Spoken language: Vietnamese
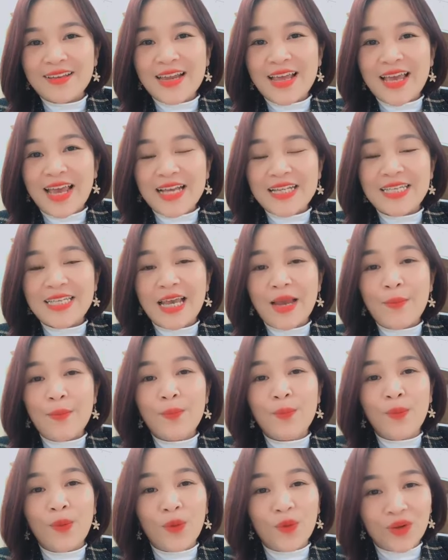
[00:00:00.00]
để anh chị
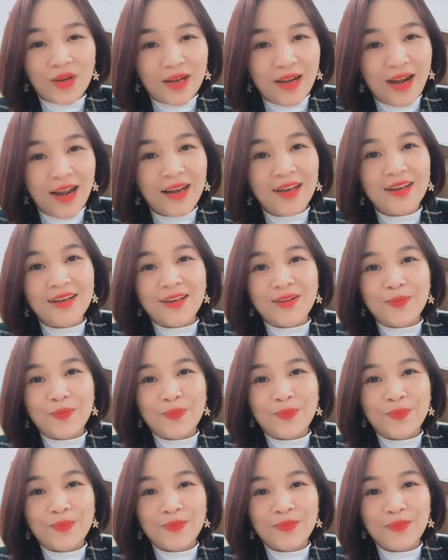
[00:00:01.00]
em một lần,
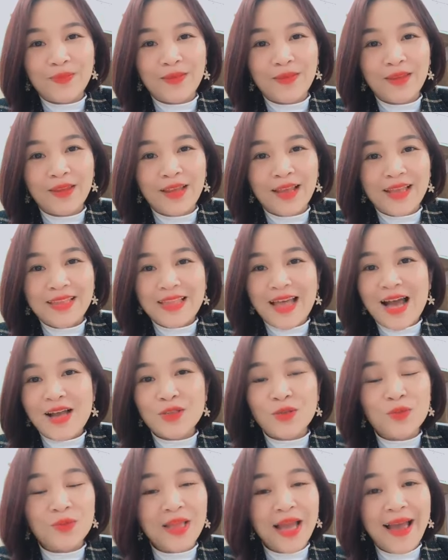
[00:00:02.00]
thà
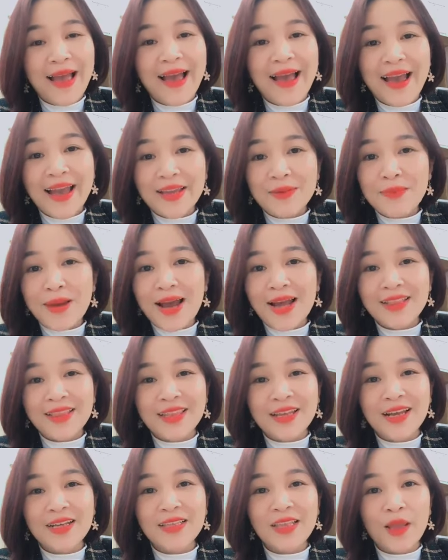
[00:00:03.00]
chúng ta 2-3
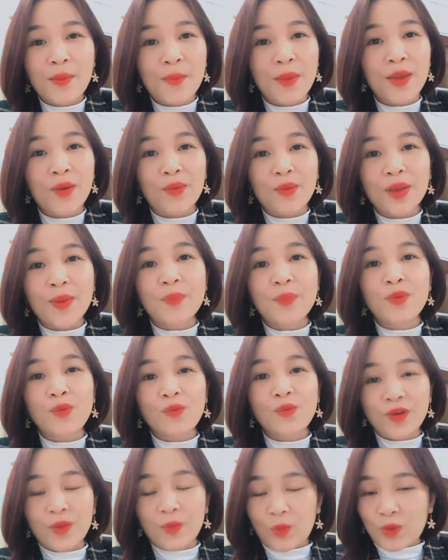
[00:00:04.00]
tiếng tìm hiểu nghiêm
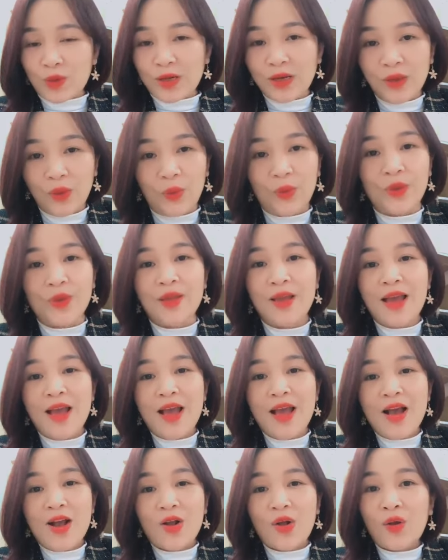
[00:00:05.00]
túc về một cơ hội
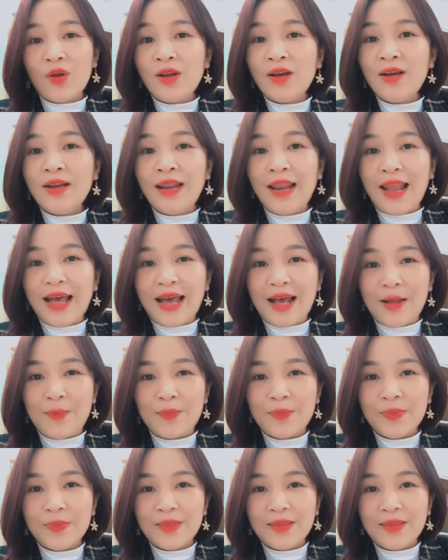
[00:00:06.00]
còn hơn là